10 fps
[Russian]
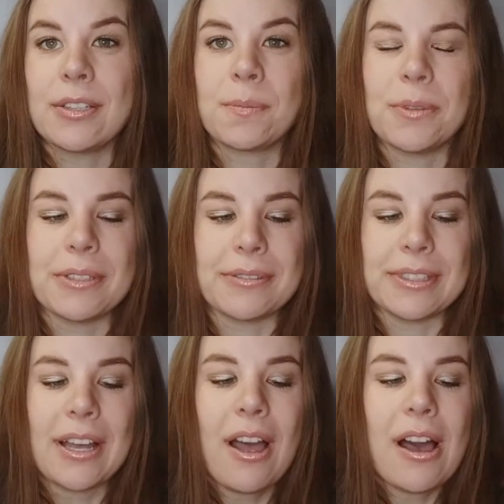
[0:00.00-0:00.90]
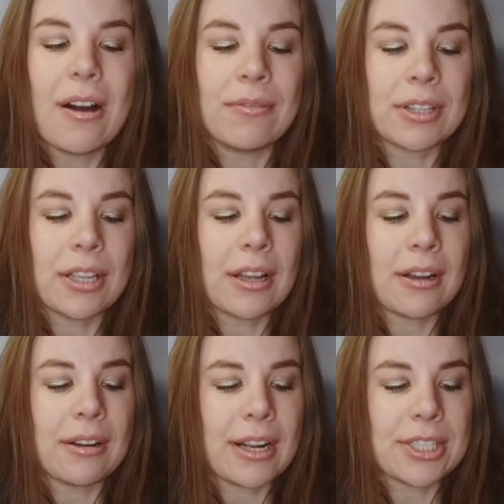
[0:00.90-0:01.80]
использовать. Вот
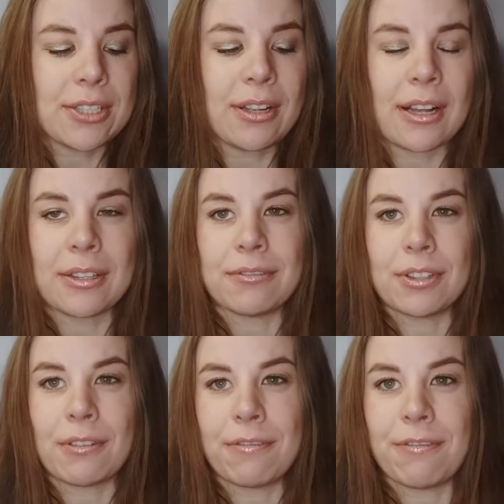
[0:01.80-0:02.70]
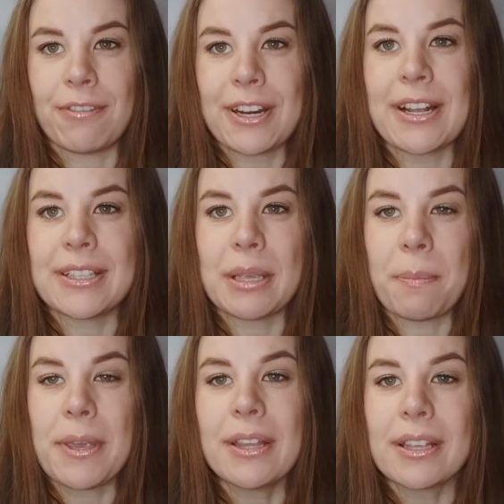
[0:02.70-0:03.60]
э, как-то вот в варианте
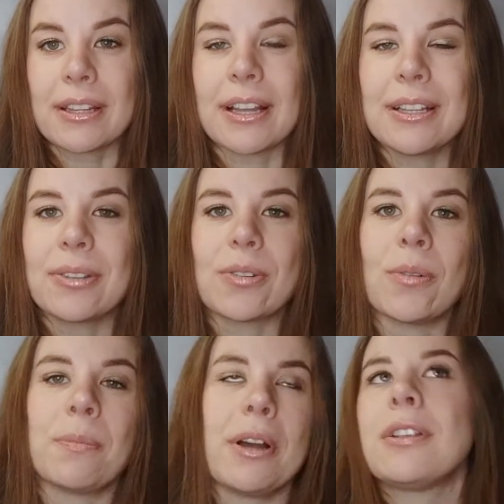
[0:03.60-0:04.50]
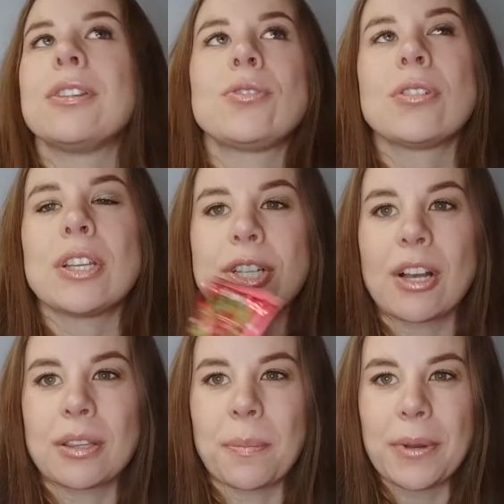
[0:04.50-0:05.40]
пены, да, то есть он пахнет еще даже
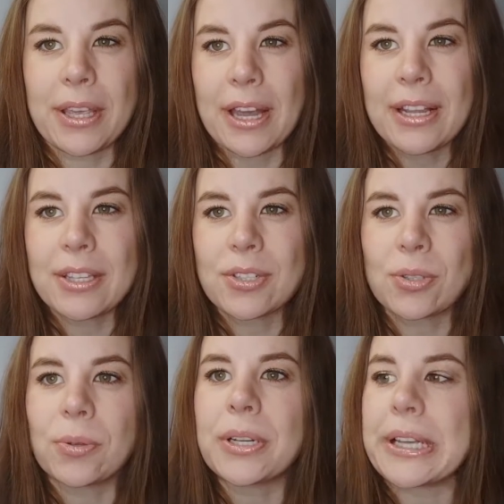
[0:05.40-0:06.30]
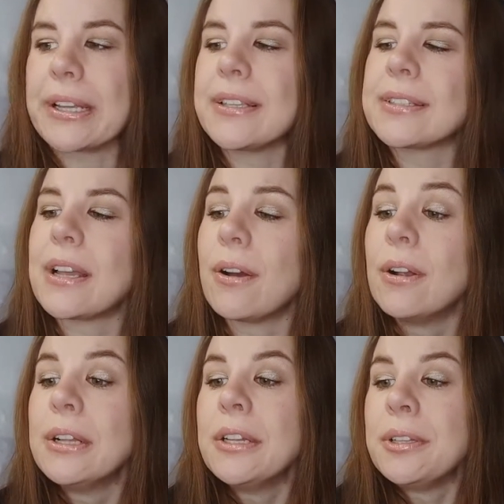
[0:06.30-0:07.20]
как-то приятнее что ли, я не знаю.
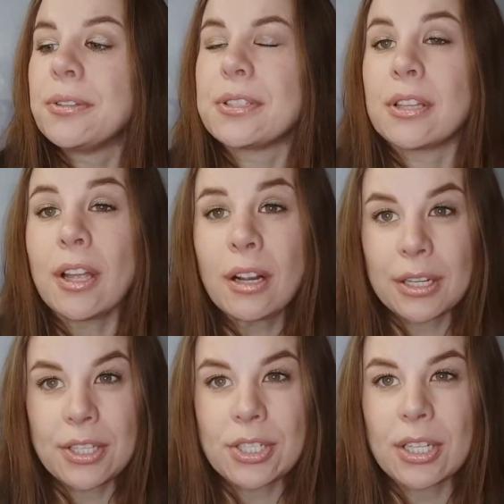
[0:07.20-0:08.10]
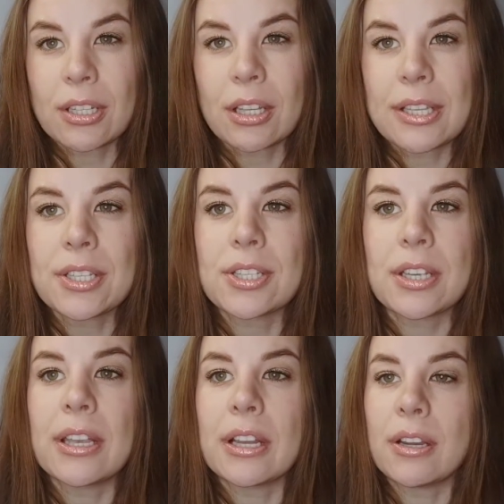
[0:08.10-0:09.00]
То есть так, конечно, это
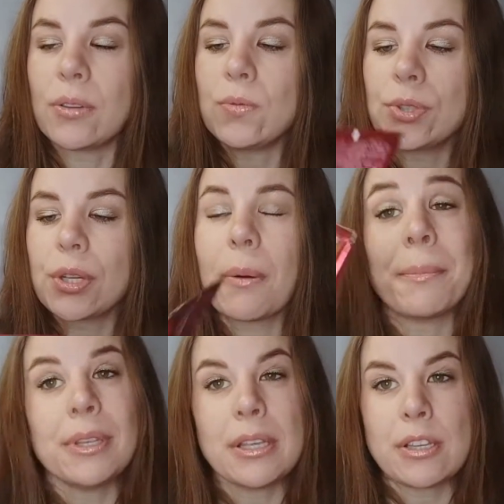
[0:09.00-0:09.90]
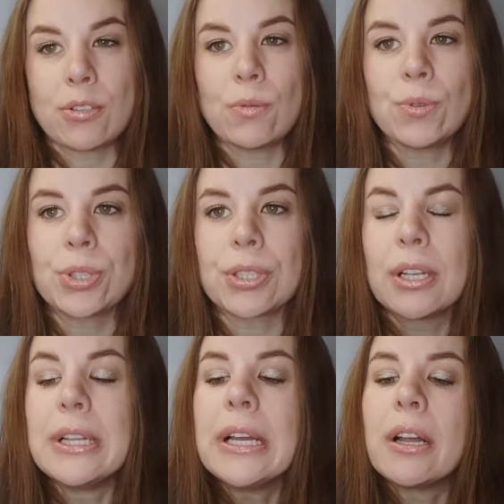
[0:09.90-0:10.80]
классический гель для душа, мне не сушит,
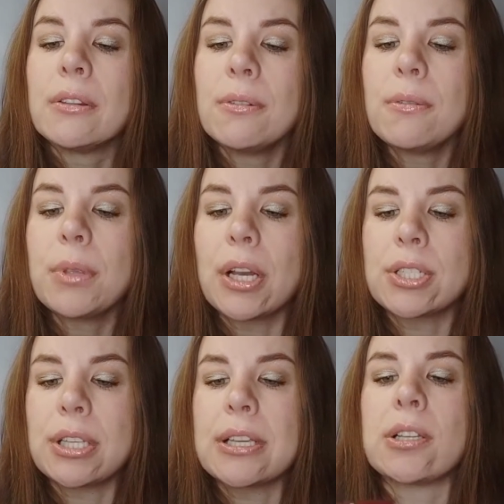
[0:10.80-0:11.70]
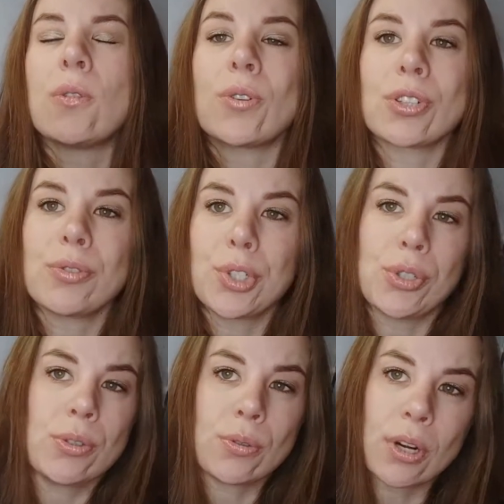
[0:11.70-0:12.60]
но мне кажется, если кожа
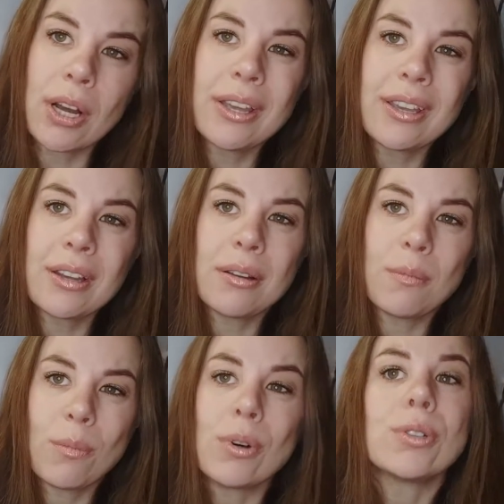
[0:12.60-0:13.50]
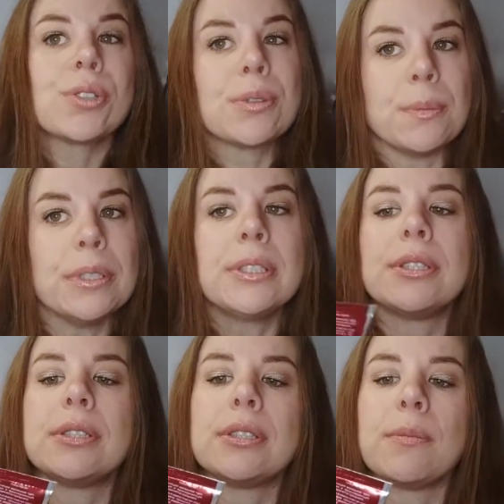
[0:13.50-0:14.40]
очень сухая, может
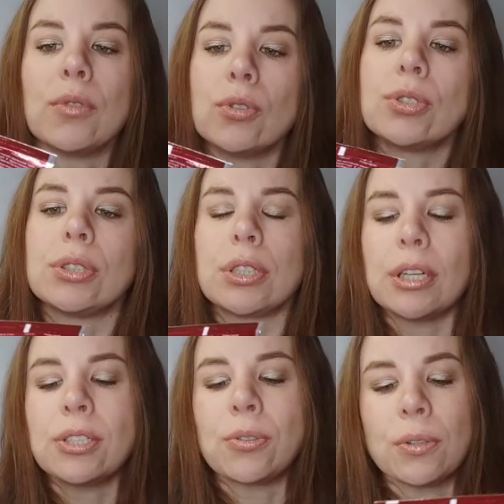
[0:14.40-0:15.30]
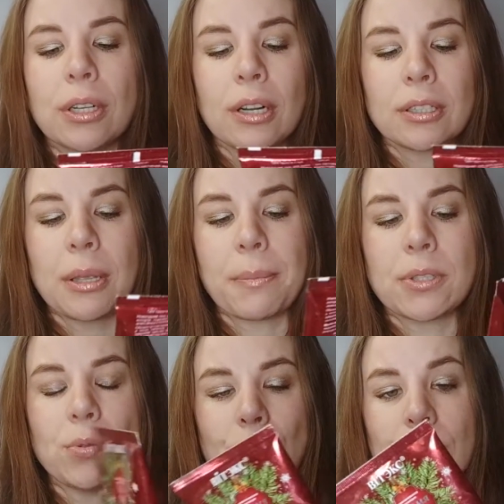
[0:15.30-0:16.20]
быть, немножечко что-то как-то и
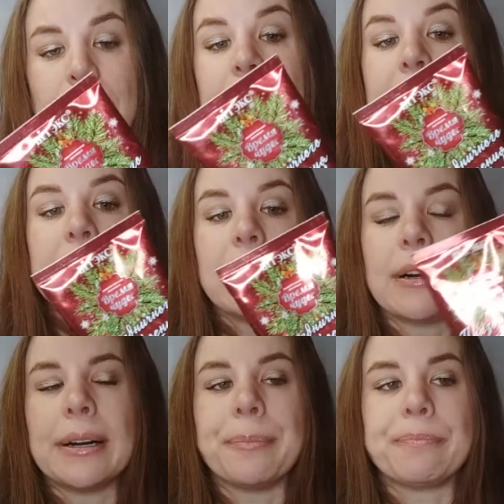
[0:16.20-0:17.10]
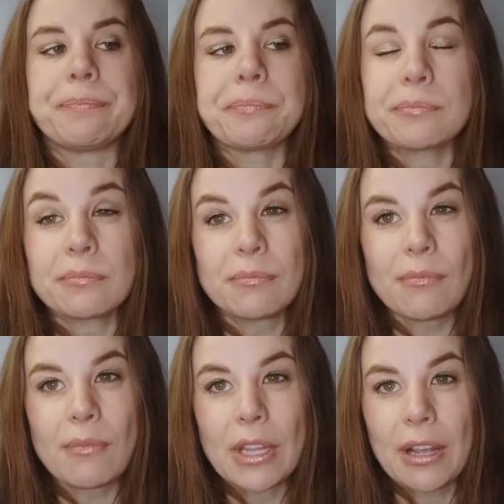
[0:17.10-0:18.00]
подсушит. А,
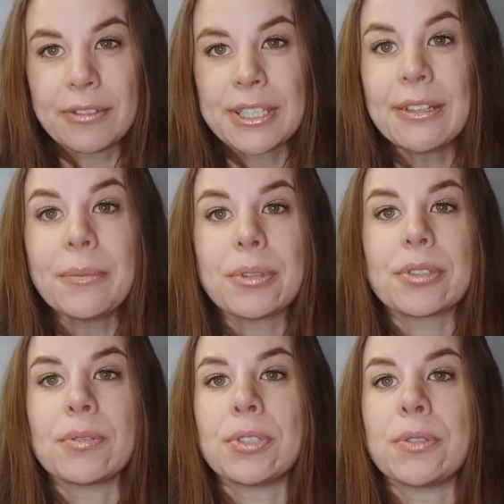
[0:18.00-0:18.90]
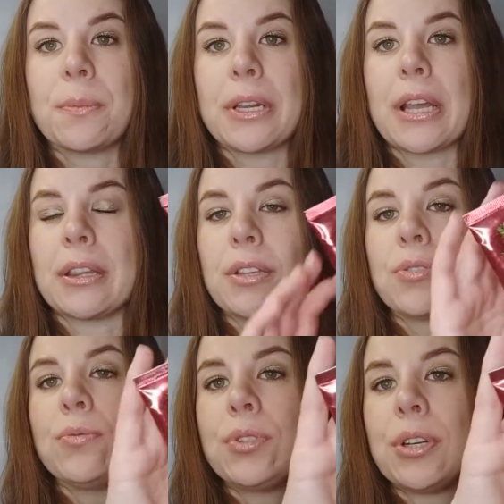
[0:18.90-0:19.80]
а в целом, то есть очень приятная
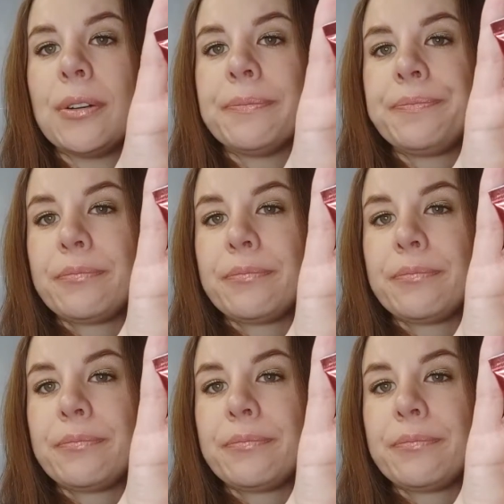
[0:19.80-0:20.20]
штучка,